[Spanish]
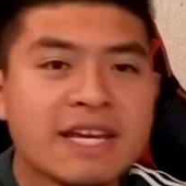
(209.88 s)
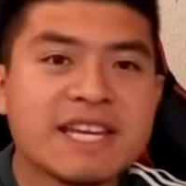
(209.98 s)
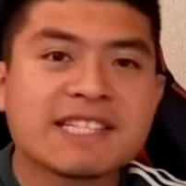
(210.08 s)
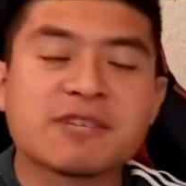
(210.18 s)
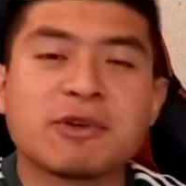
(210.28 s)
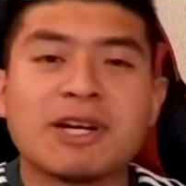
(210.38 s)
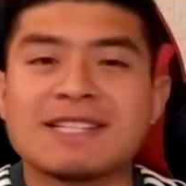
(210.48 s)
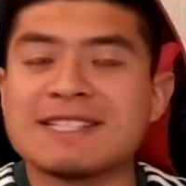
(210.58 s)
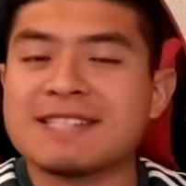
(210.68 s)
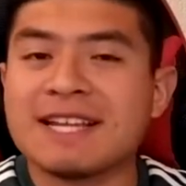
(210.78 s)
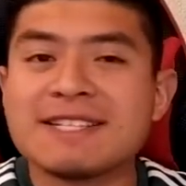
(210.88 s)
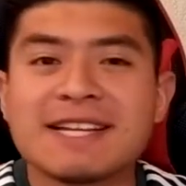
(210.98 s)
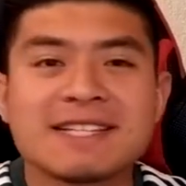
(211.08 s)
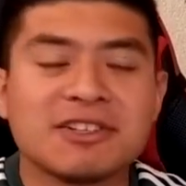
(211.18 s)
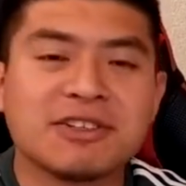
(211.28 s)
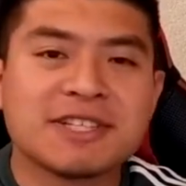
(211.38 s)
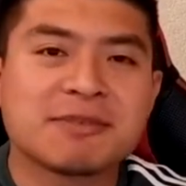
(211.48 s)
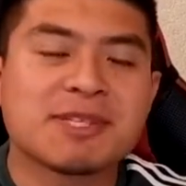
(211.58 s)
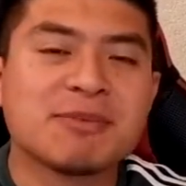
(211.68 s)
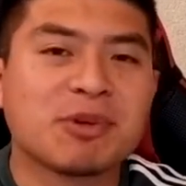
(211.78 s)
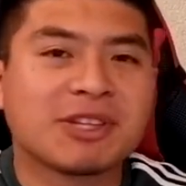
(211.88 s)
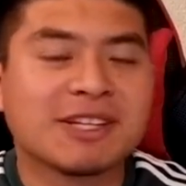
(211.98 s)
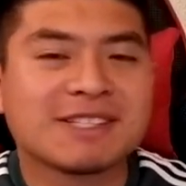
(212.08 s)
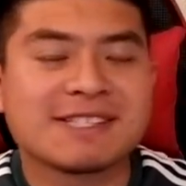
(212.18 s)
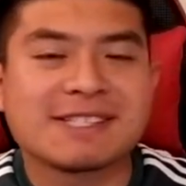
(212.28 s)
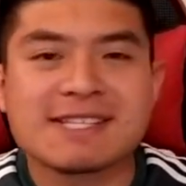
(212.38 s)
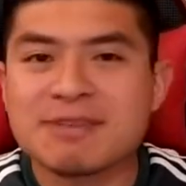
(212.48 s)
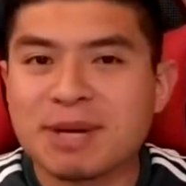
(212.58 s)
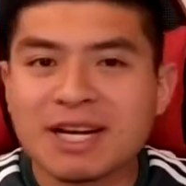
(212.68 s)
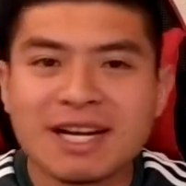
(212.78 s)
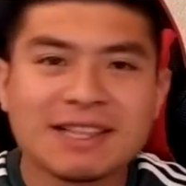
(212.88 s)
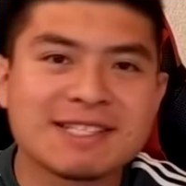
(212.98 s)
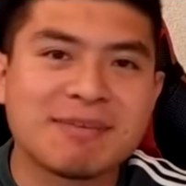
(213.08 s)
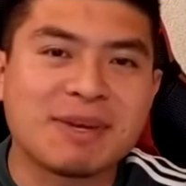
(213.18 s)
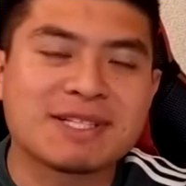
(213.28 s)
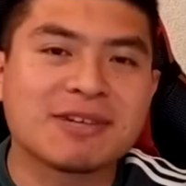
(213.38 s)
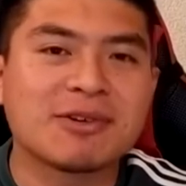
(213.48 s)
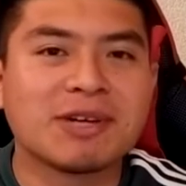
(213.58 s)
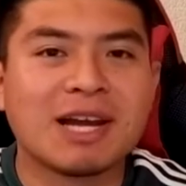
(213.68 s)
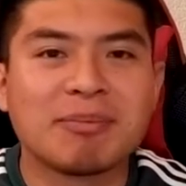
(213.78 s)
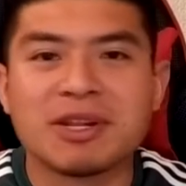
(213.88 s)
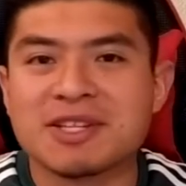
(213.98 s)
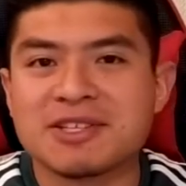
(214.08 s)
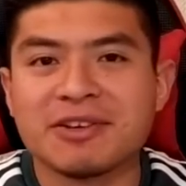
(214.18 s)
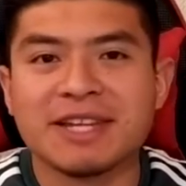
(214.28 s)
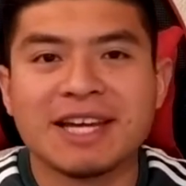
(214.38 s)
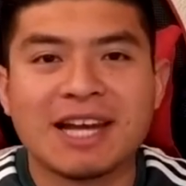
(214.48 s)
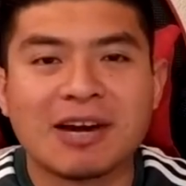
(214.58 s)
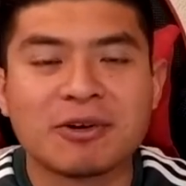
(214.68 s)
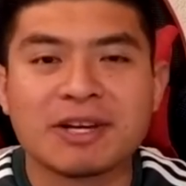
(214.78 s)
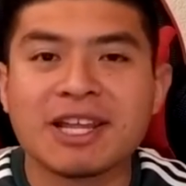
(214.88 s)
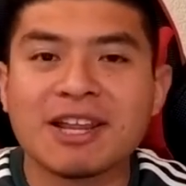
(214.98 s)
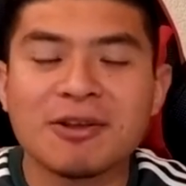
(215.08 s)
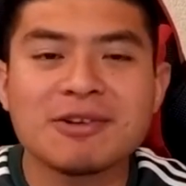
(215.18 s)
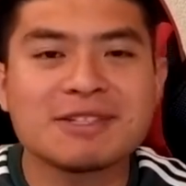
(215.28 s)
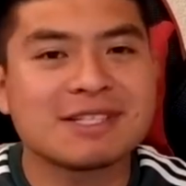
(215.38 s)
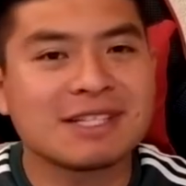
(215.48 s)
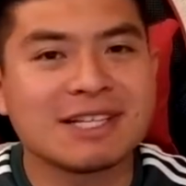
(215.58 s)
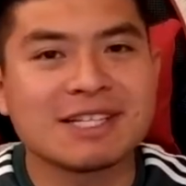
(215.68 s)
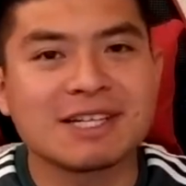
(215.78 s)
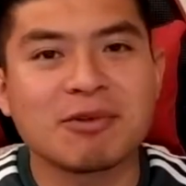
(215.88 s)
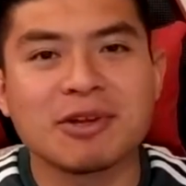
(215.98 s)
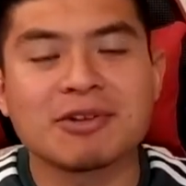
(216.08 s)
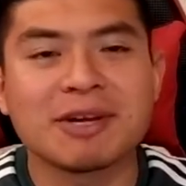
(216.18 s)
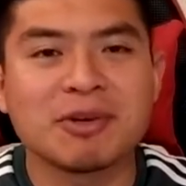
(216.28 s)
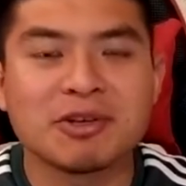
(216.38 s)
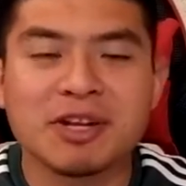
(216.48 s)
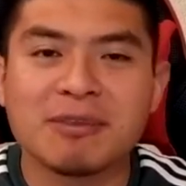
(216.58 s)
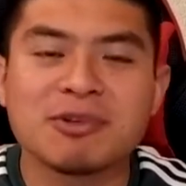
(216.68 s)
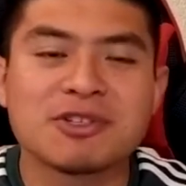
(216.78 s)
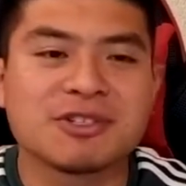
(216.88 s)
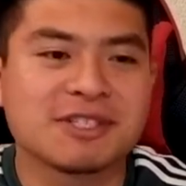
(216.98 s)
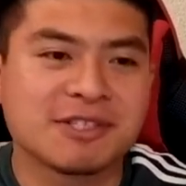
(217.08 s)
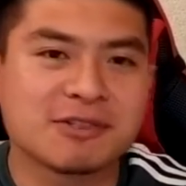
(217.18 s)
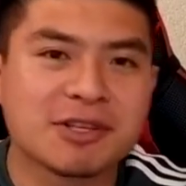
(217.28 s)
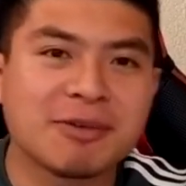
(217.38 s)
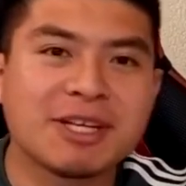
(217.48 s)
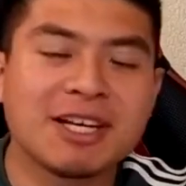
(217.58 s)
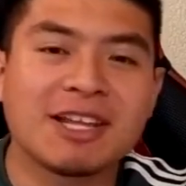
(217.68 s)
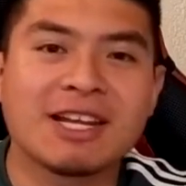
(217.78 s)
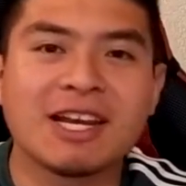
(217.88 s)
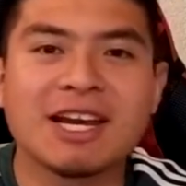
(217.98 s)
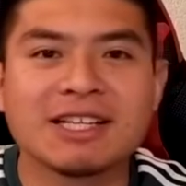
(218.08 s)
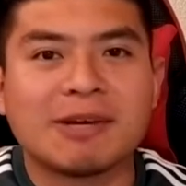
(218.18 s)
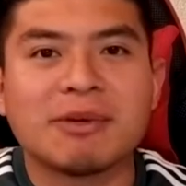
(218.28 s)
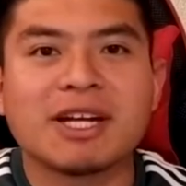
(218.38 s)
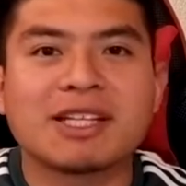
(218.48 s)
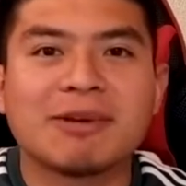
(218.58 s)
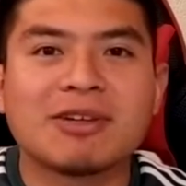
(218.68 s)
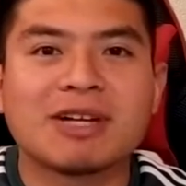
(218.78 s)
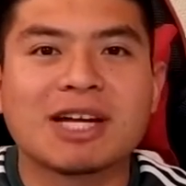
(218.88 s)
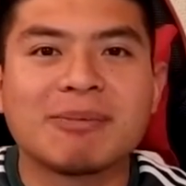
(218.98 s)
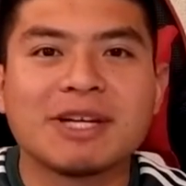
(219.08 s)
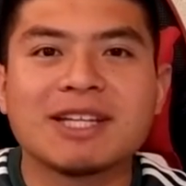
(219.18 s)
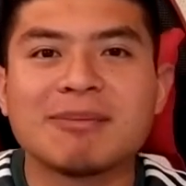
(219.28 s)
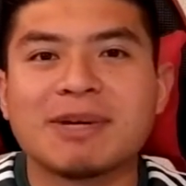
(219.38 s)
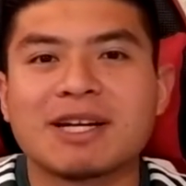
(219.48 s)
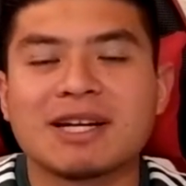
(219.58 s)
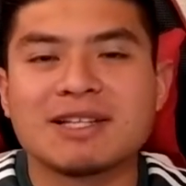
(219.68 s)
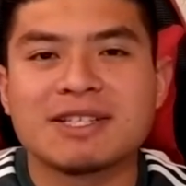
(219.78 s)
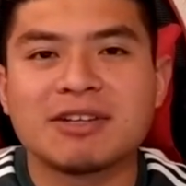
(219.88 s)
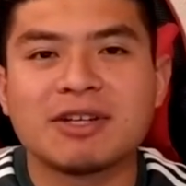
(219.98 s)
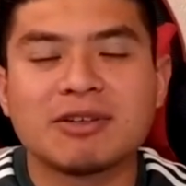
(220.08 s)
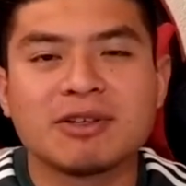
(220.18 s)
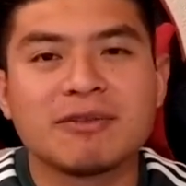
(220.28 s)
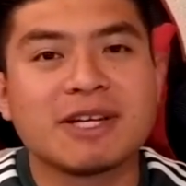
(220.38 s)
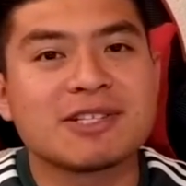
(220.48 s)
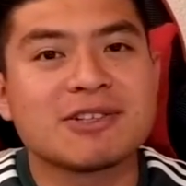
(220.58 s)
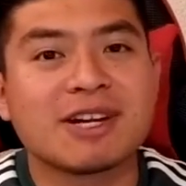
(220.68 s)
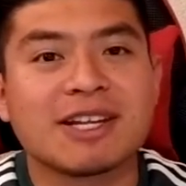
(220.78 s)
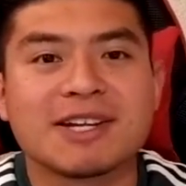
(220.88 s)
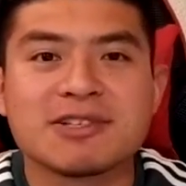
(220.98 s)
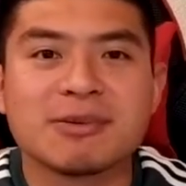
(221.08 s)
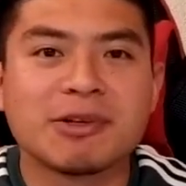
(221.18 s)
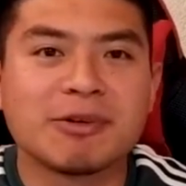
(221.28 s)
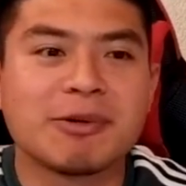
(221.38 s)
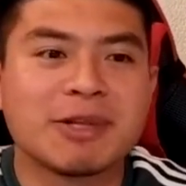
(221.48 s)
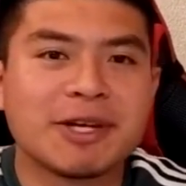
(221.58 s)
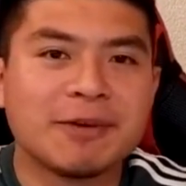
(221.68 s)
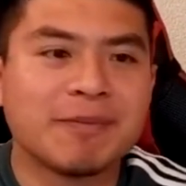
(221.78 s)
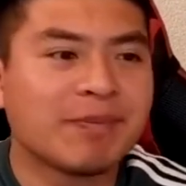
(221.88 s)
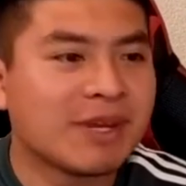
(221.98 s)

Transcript: Y esas fueron las estadísticas y noticias más importantes de esta semana, antes de pasar con la predicción de la jornada 2, les recuerdo que me ayudaría mucho si se suscriben y le dan like. También activando la campanita para que les llegue una notificación cada que suba un nuevo video.